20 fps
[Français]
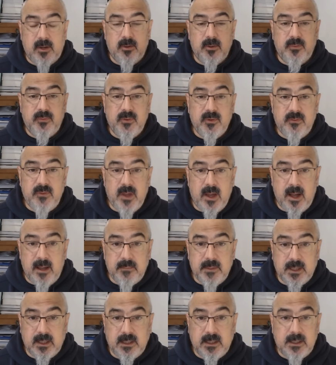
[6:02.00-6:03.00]
le feu vert
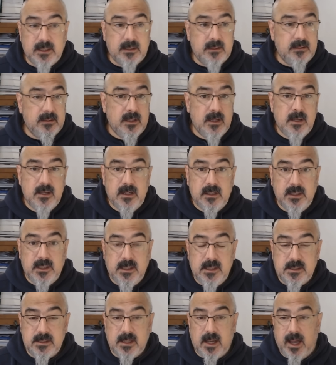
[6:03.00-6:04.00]
américain,
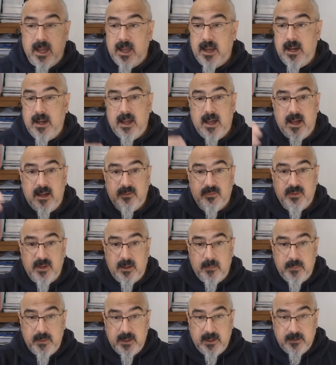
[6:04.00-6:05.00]
Israël a
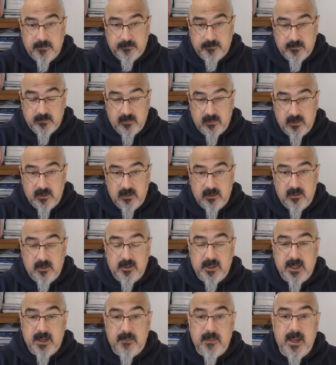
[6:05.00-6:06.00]
frappé
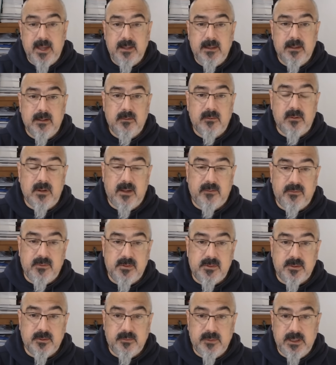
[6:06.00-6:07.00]
le Yémen, hein. on l'a vu
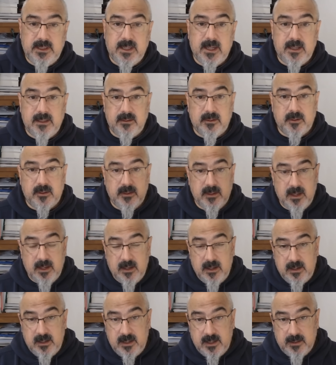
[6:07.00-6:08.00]
ce week-end, euh,
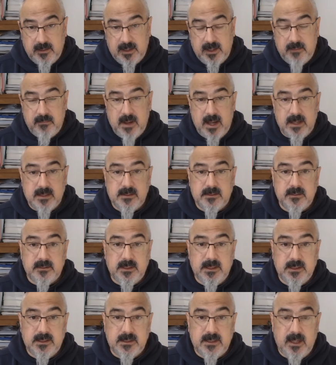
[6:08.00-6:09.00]
les, bases
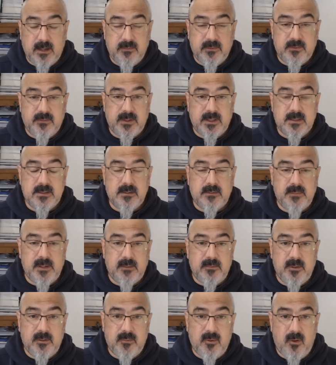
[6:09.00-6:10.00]
qui servent
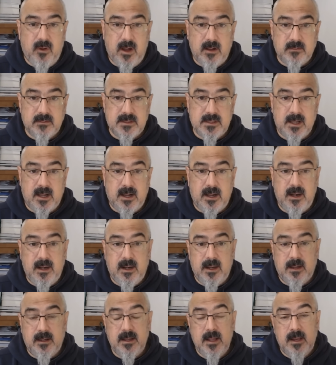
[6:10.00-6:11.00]
vraisemblablement à
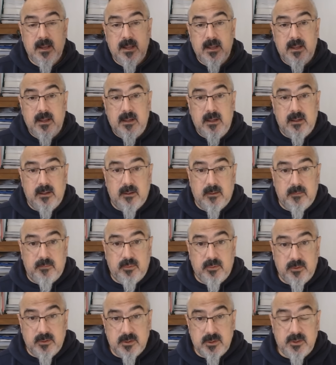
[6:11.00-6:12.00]
Ansarallah euh,
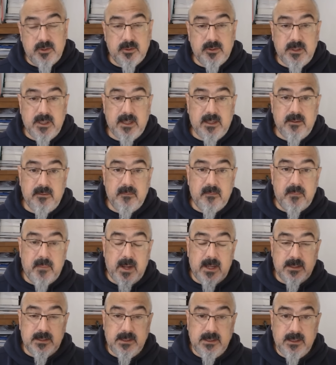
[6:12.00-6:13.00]
pour stocker une
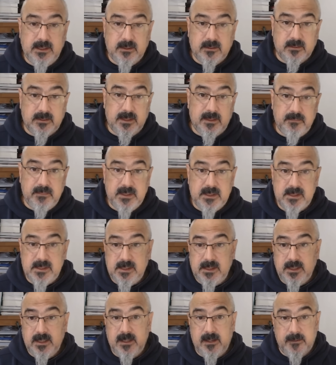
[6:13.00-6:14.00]
partie des
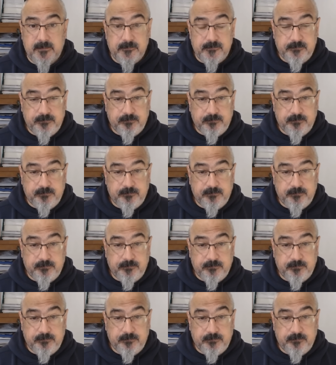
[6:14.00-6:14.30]
missiles